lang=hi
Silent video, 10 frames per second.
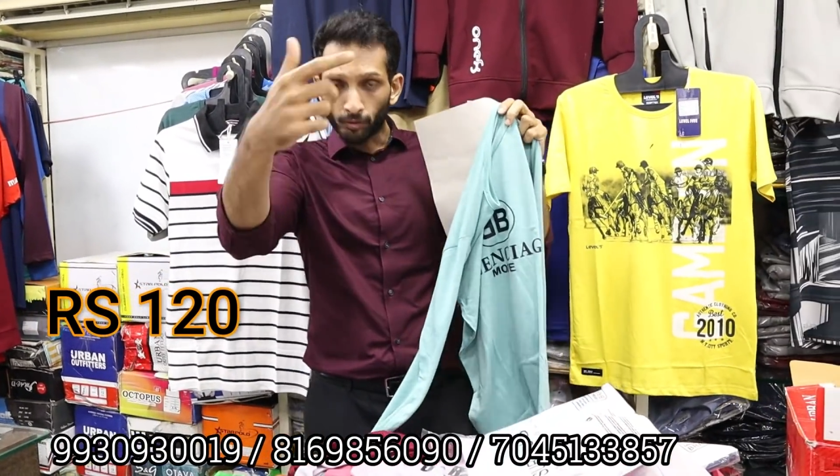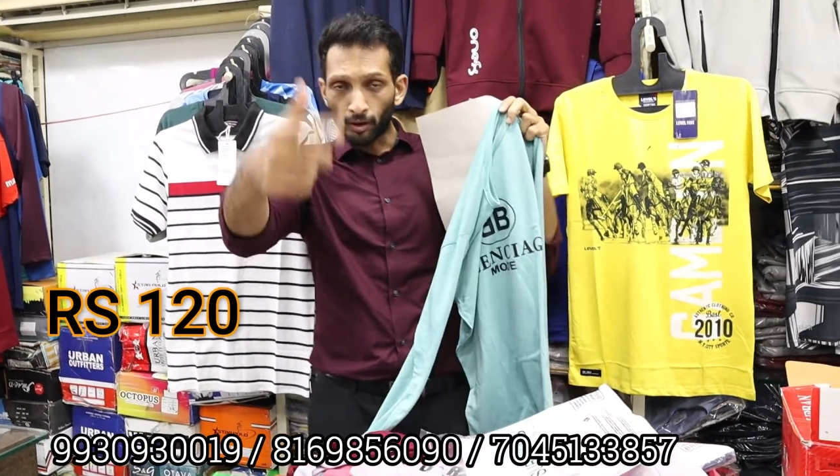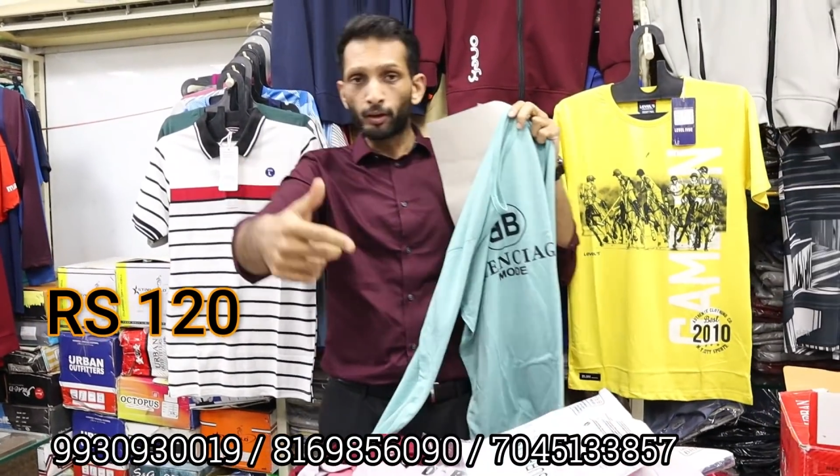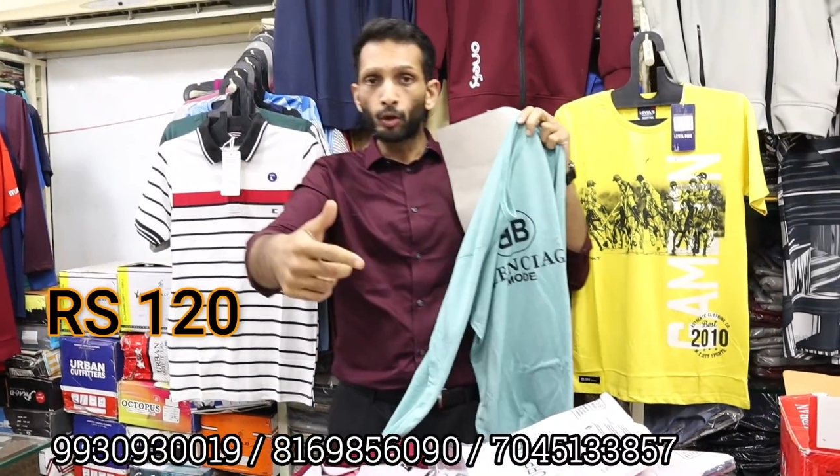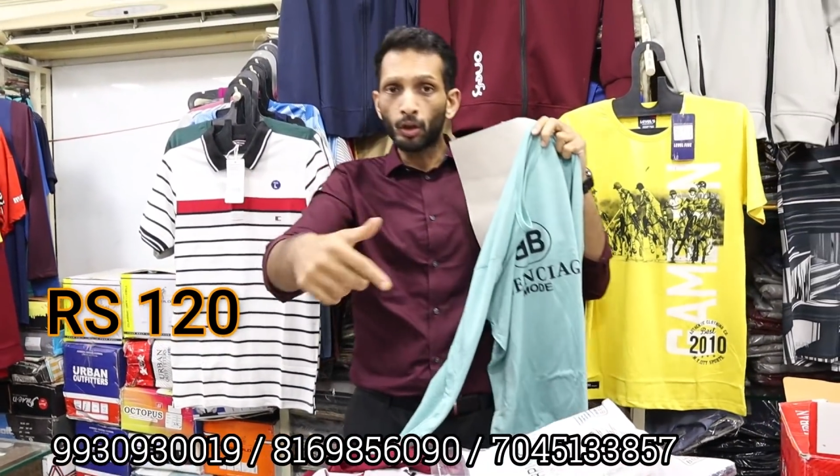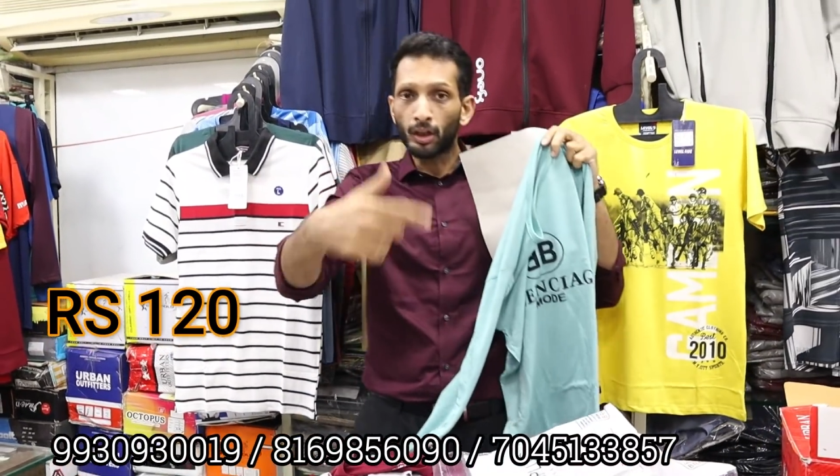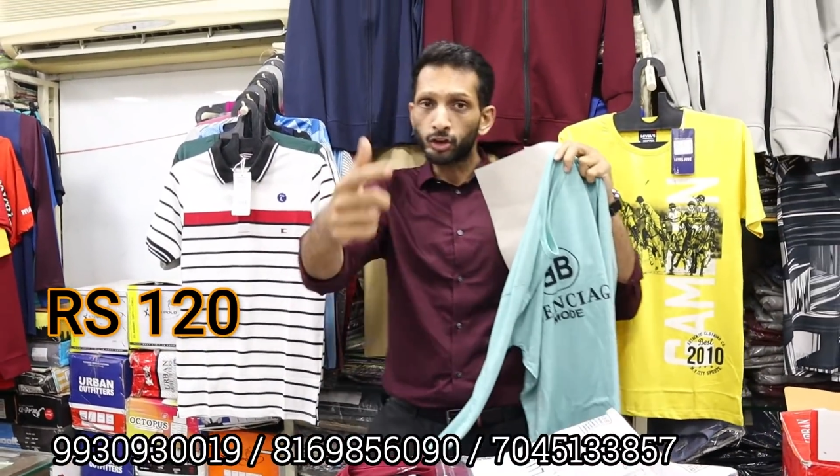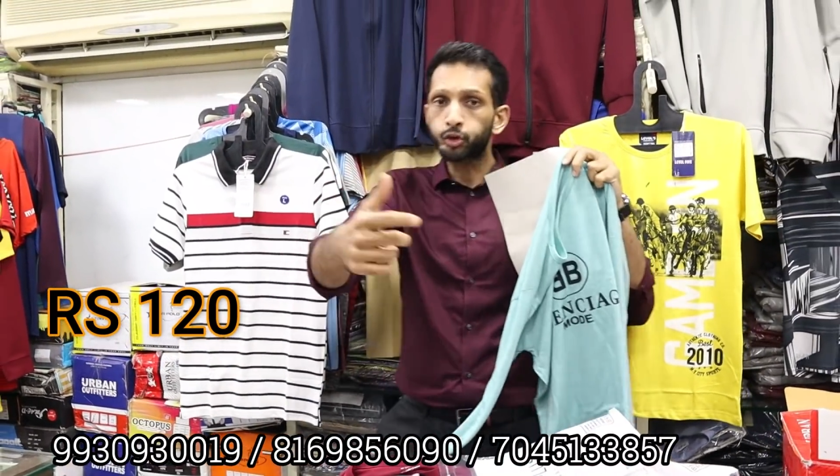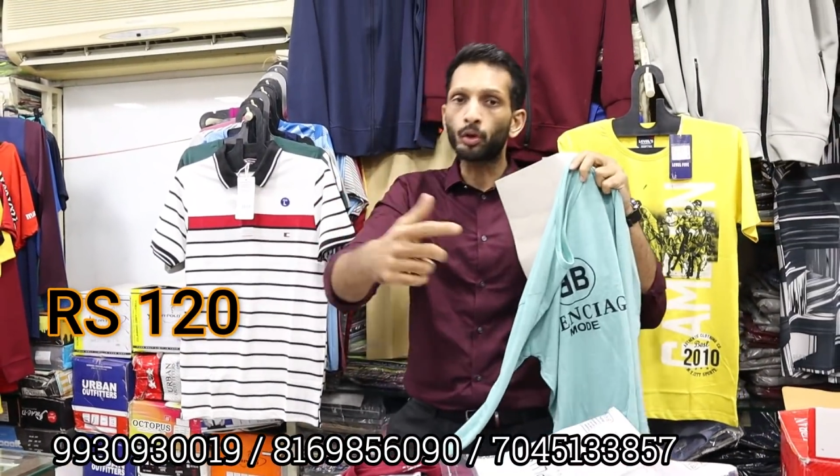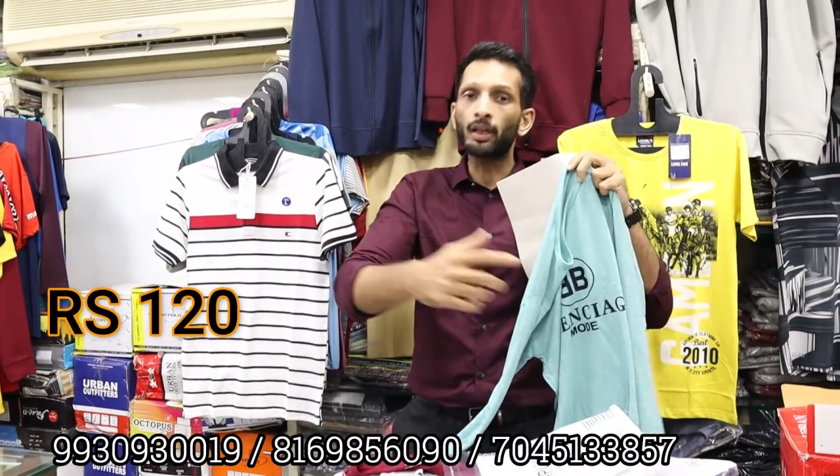रेडियो
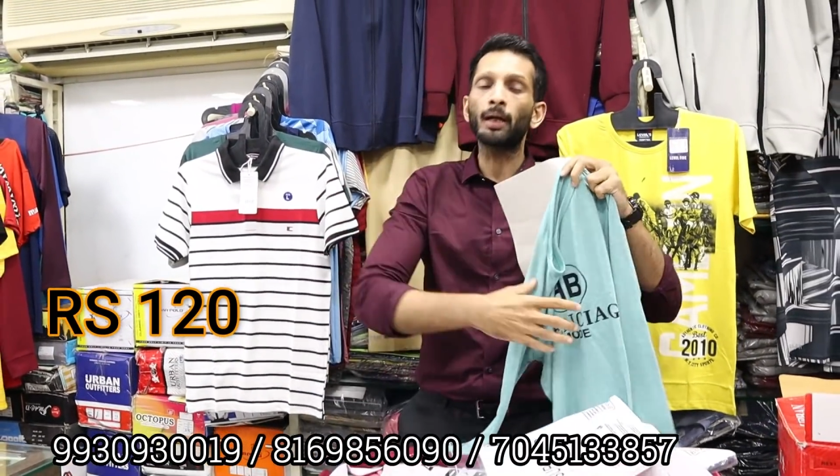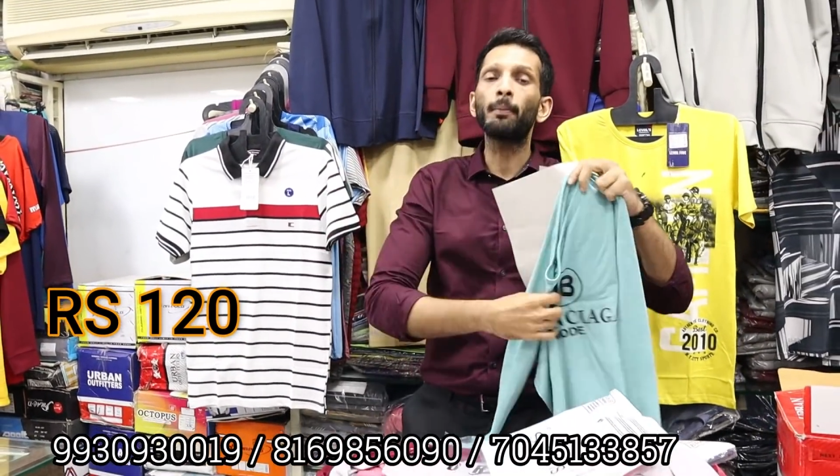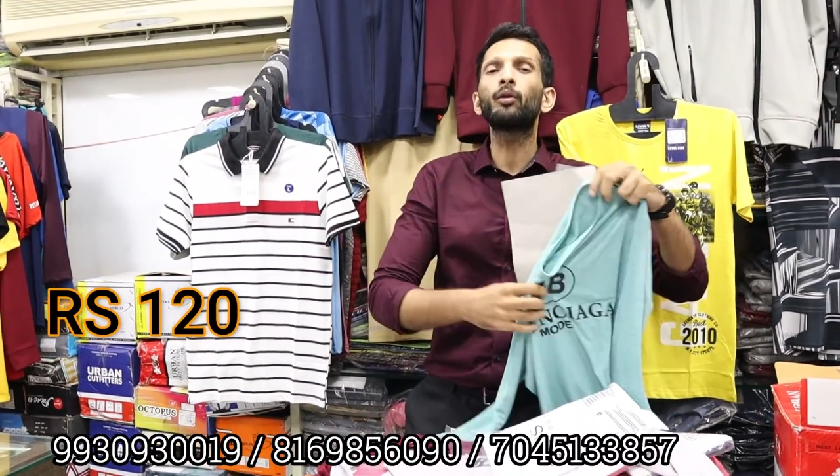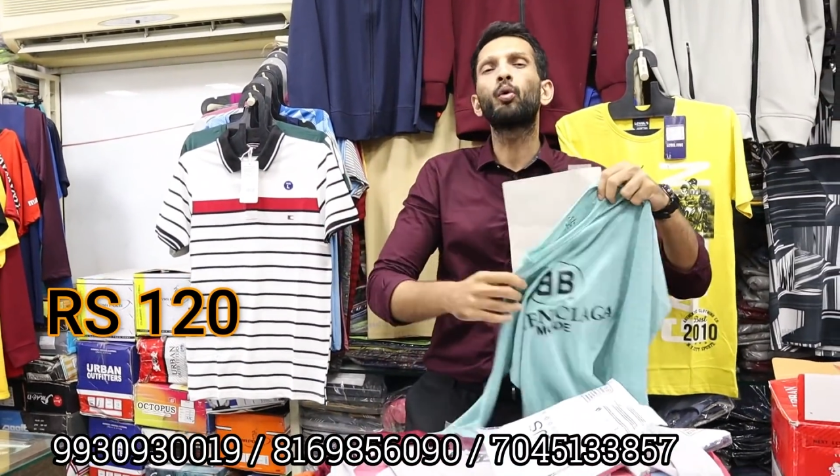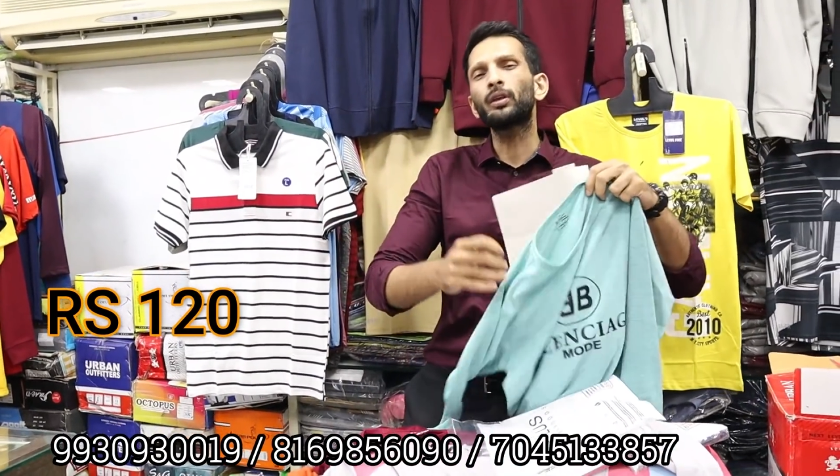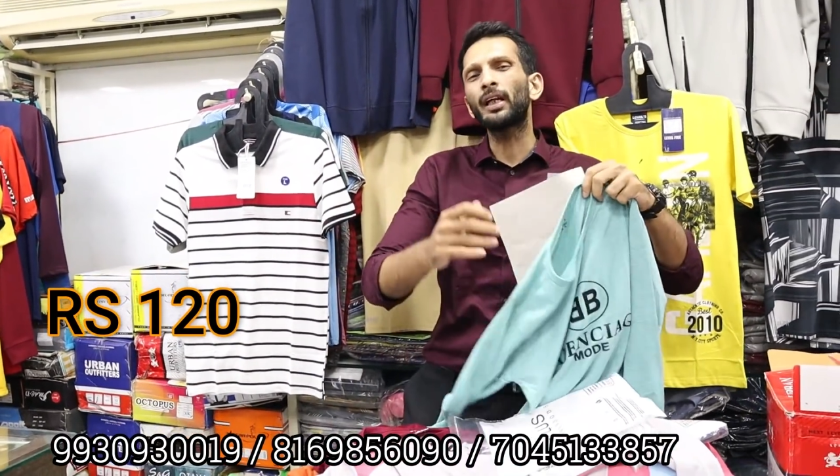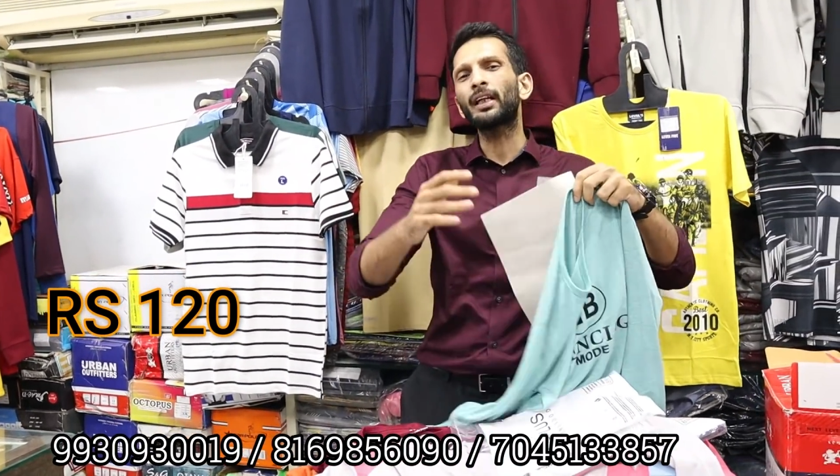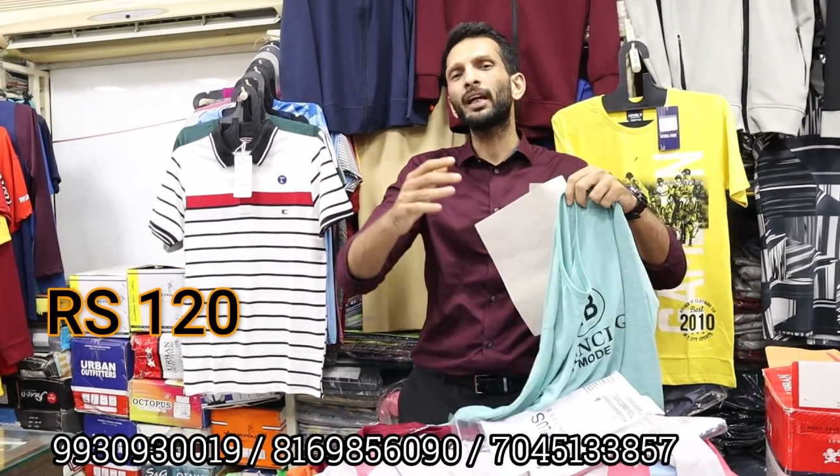लिस्ट होने के बाद होता